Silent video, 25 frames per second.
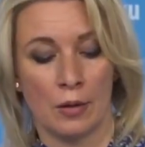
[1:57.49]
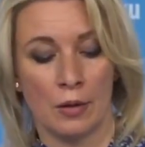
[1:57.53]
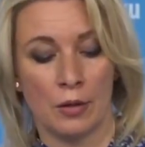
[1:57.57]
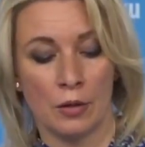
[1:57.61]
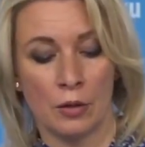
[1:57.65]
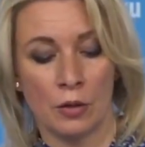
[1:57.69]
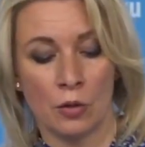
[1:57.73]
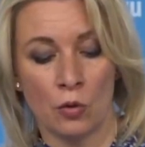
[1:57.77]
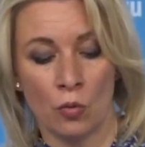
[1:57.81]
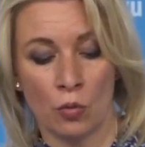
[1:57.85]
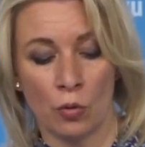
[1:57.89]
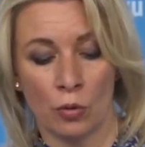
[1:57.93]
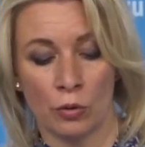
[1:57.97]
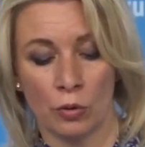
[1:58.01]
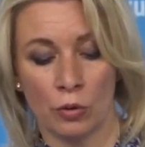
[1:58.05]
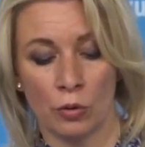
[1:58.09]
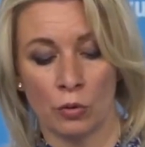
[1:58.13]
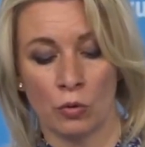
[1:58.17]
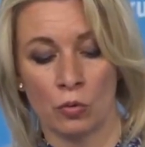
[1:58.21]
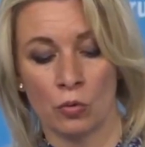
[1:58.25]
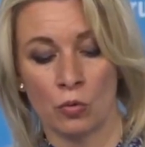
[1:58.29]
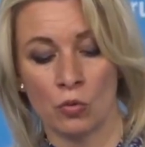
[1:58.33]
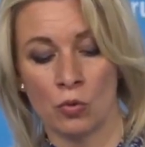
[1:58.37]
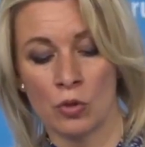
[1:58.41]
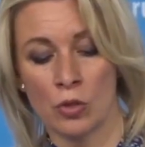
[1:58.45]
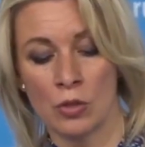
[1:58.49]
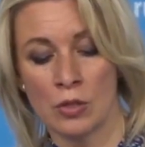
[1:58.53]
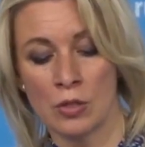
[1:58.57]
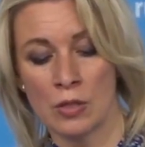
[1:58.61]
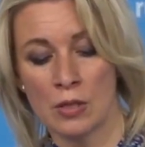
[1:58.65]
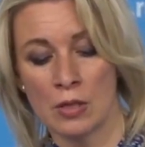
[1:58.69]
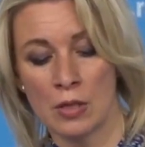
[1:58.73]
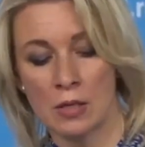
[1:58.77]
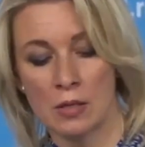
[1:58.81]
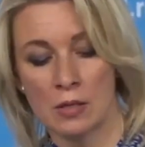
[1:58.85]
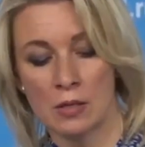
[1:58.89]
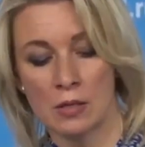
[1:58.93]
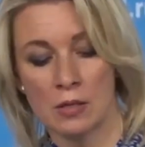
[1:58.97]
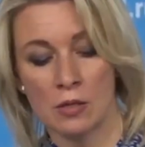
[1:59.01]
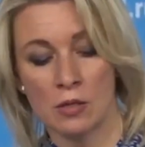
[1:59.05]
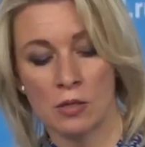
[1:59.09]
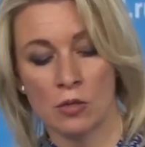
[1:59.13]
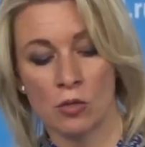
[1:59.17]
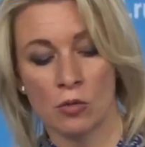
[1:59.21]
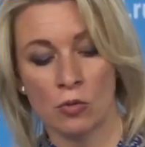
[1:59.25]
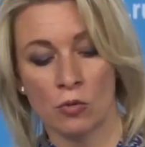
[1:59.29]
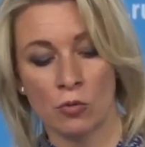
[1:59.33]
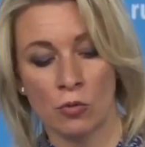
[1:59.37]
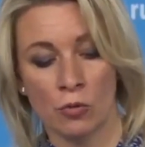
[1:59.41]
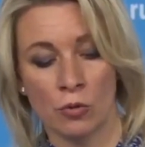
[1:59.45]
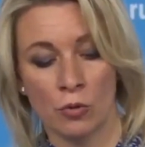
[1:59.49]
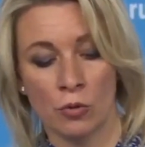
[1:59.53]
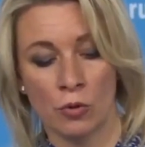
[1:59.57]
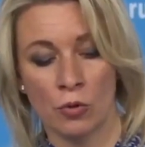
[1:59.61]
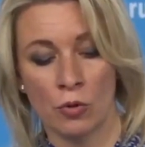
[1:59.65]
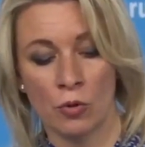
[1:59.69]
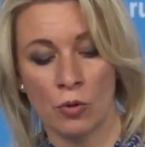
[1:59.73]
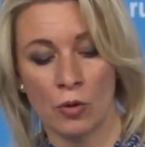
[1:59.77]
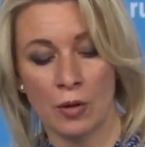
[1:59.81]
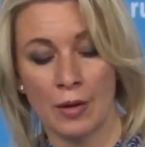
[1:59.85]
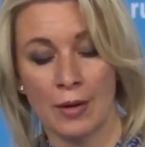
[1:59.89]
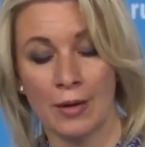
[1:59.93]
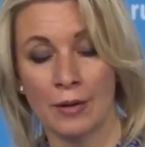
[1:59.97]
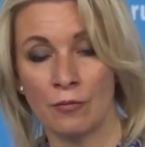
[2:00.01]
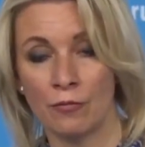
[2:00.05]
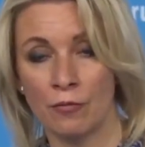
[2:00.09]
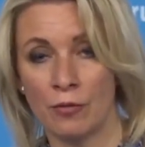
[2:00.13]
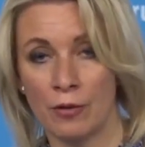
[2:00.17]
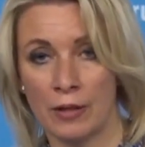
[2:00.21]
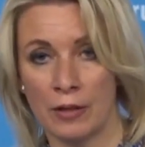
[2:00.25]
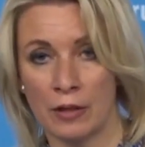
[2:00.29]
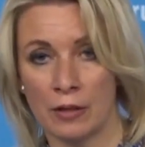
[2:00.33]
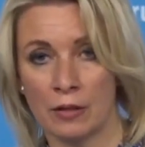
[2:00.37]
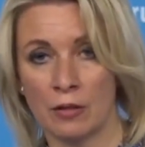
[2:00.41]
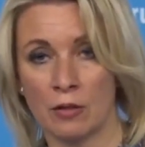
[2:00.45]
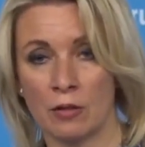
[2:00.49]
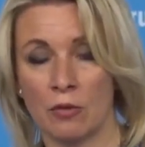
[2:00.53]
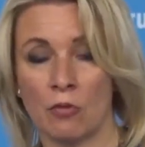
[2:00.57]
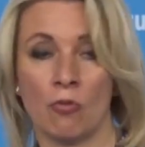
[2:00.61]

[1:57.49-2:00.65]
региона, нужно знать историю конфликта,